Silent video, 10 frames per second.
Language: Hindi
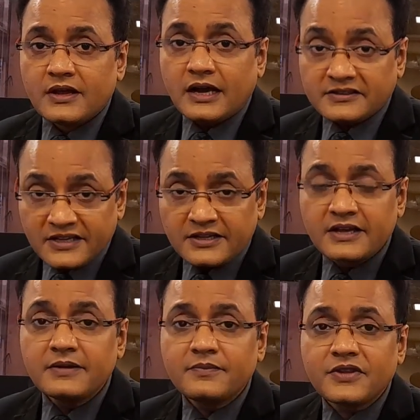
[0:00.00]
असद
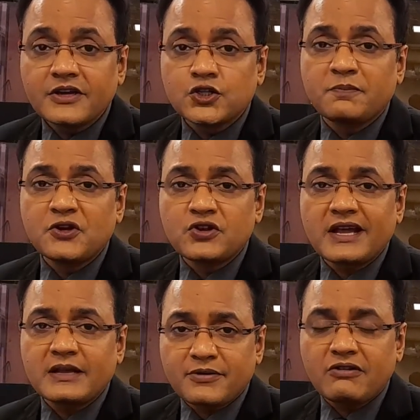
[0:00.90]
हैं जो
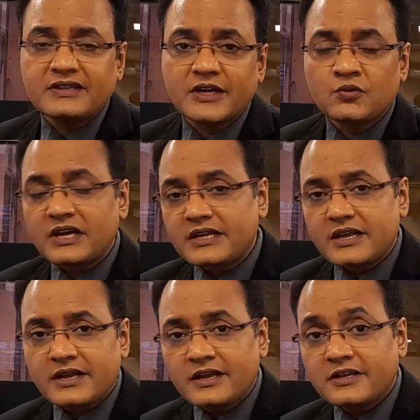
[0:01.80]
आई के प्रवक्ता उनका ये
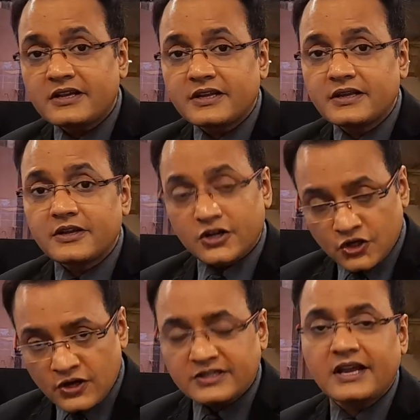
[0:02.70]
कहना था कि
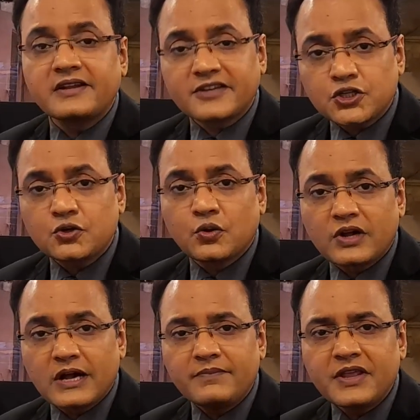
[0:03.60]
नौ तारीख से शुरू
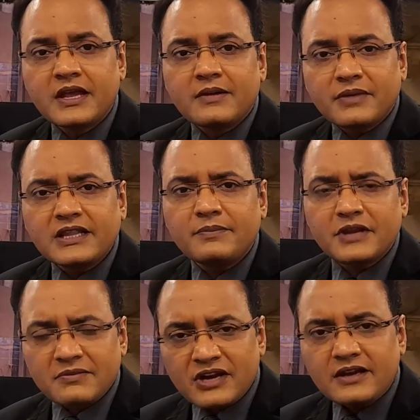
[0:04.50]
होगा मतलब
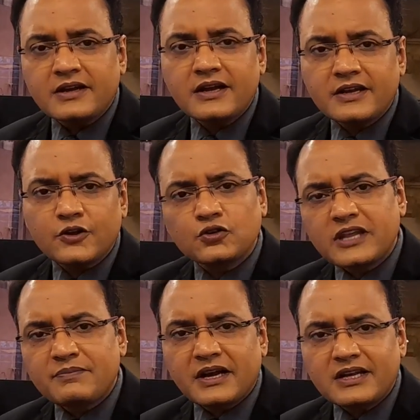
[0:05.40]
इमरान खान की खुद
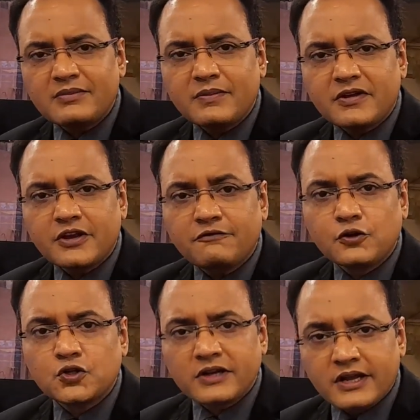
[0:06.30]
की पार्टी में भी
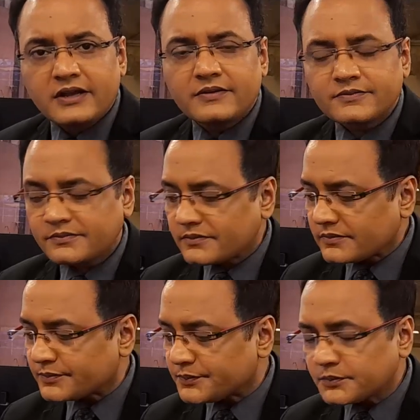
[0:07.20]
कन्फ्यूजन है
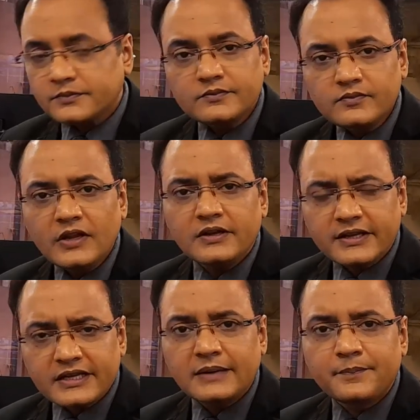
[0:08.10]

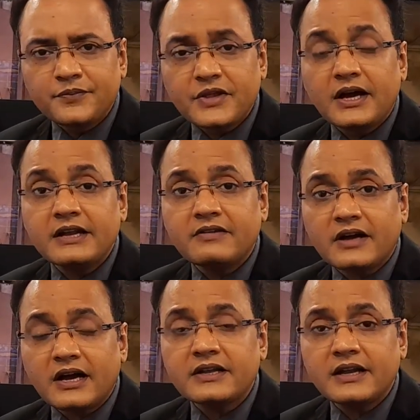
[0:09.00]
लेकिन अब आने
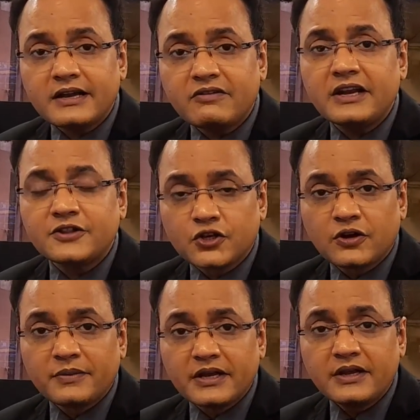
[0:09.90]
आगे आने वाले
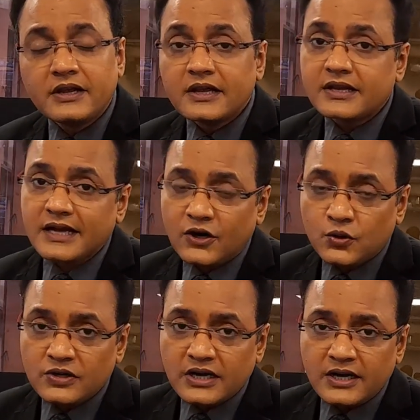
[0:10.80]
दिनों में क्या
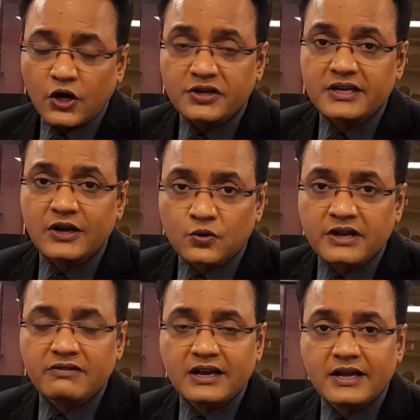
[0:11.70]
होगा और क्या
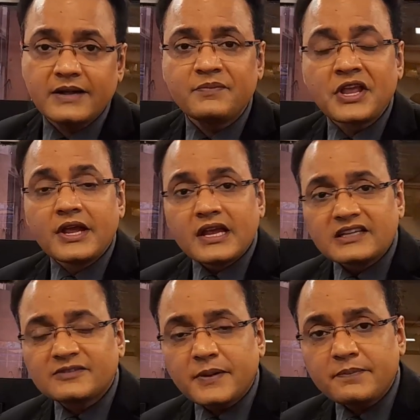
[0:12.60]
होने वाला है
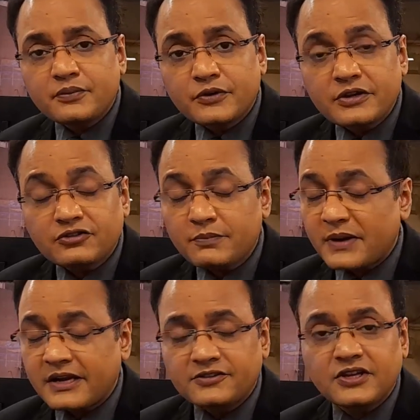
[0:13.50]
इस पर पूरी सिर्फ
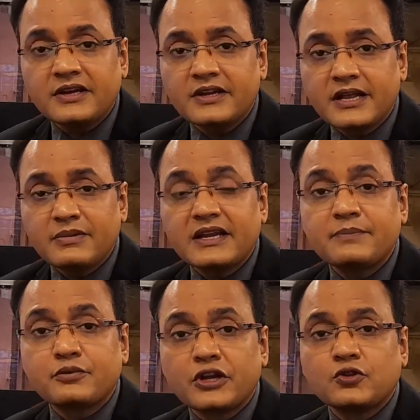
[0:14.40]
पाकिस्तान ही नहीं बल्कि
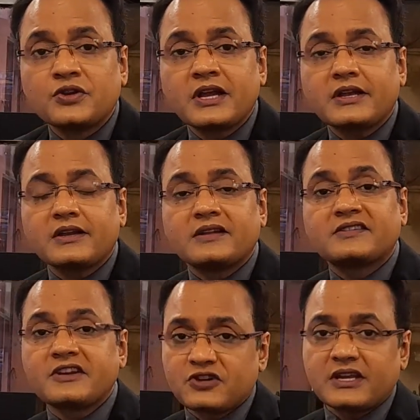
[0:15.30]
पूरी दुनिया की
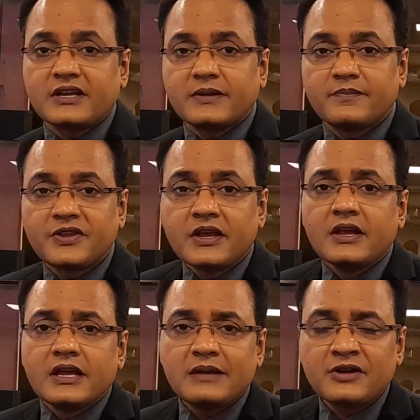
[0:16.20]
नज़रें टिकी हैं
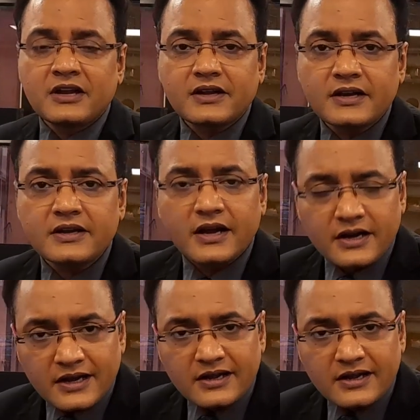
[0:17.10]
इमरान खान का अगला